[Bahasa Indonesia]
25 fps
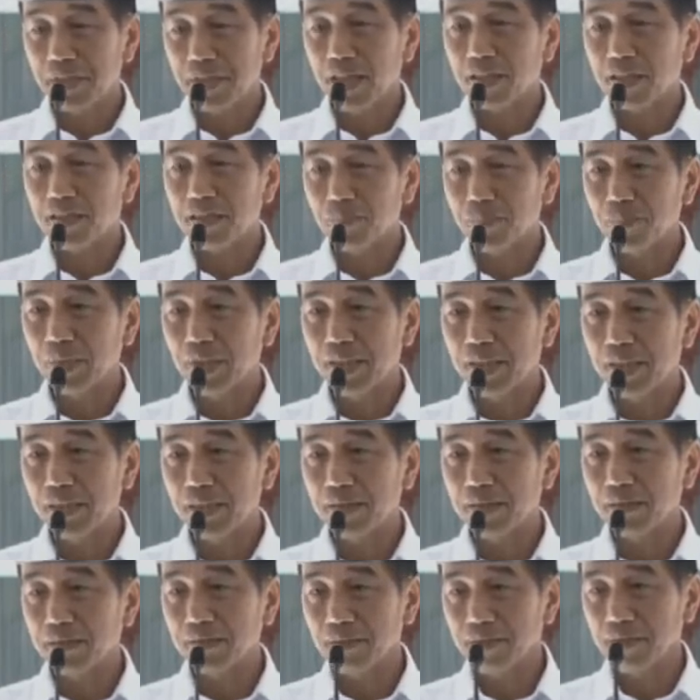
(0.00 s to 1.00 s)
bisa
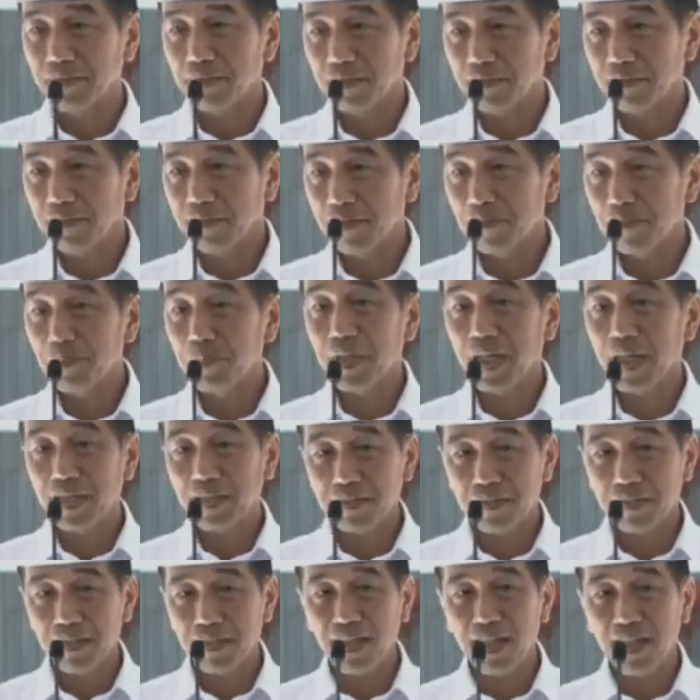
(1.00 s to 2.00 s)
dibeli
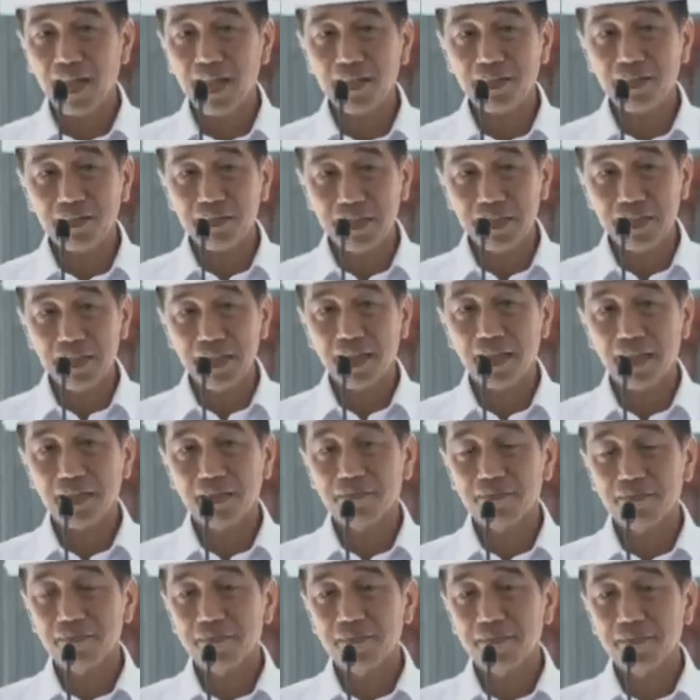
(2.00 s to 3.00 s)
berasnya.
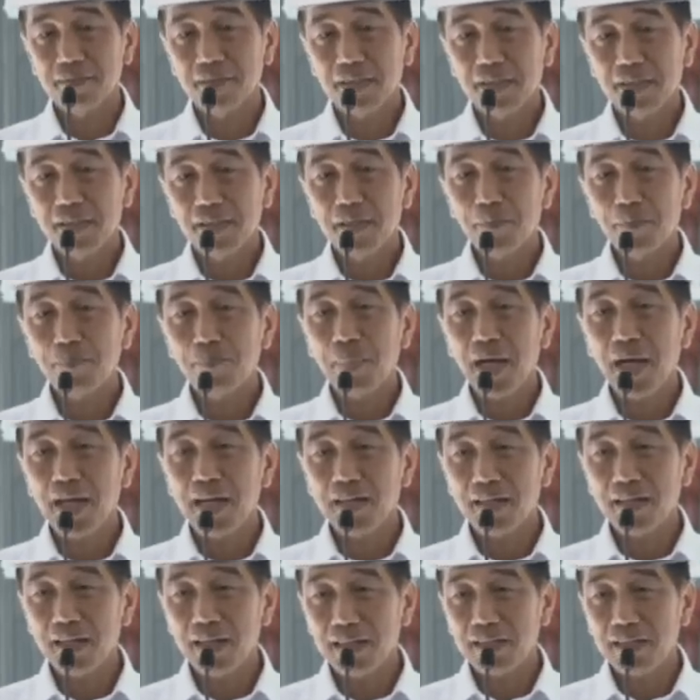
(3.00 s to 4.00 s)
Artinya,
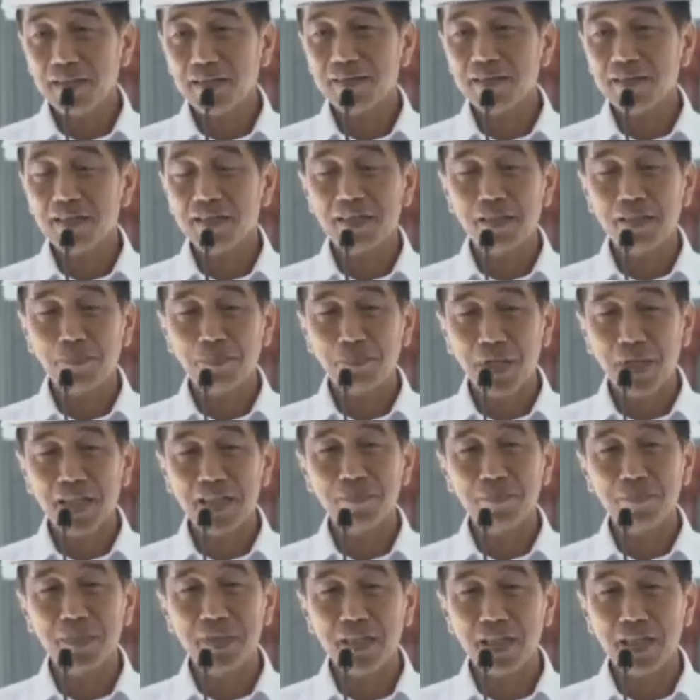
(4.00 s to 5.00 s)
pangan ke
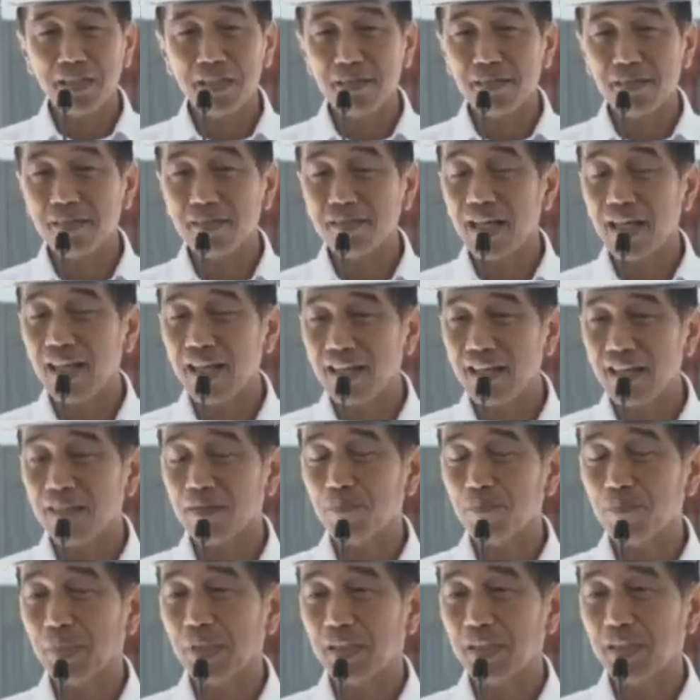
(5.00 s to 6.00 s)
depan menjadi
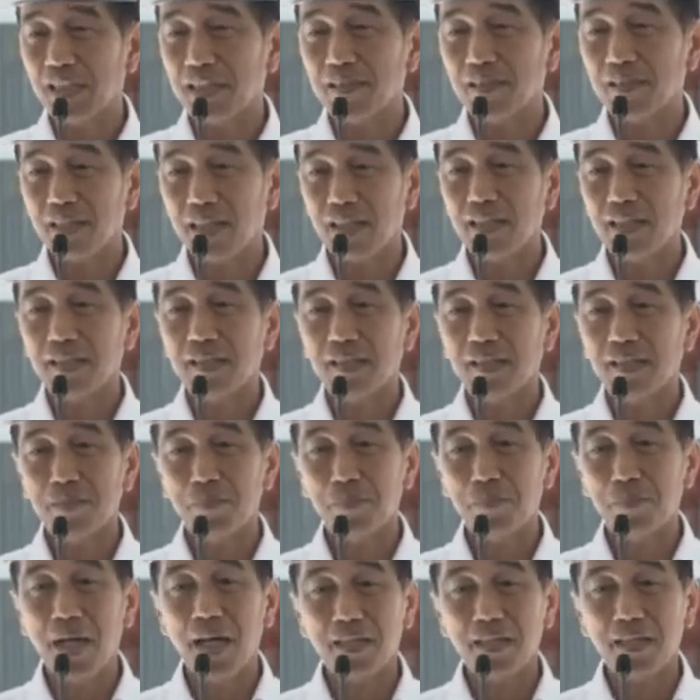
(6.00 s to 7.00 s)
sangat penting
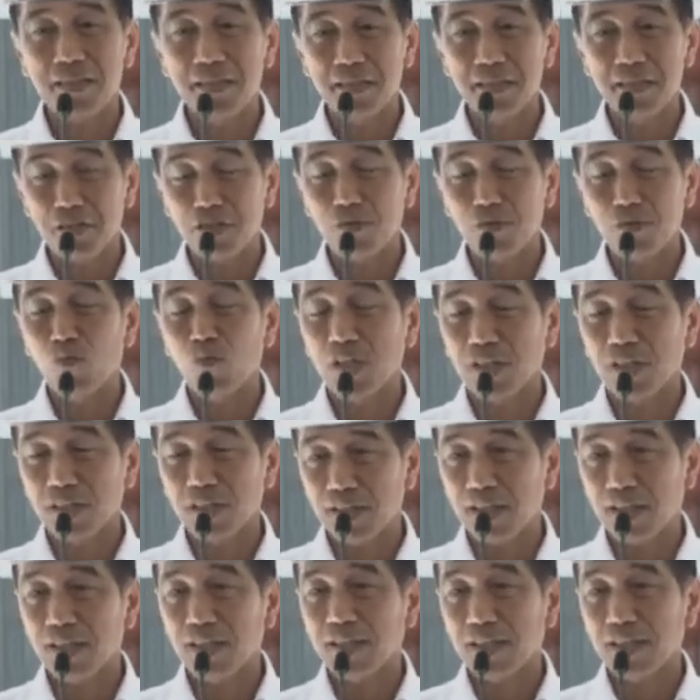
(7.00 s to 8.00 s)
sekali bagi
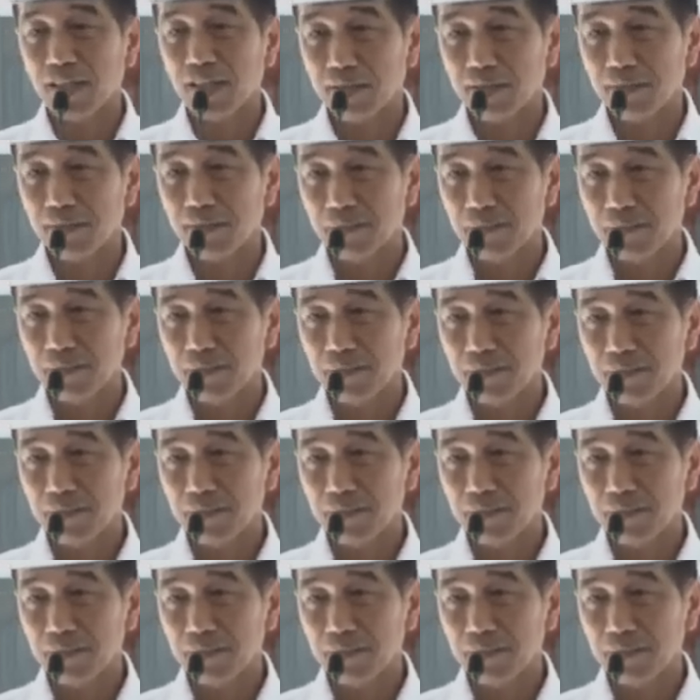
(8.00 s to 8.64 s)
semua negara.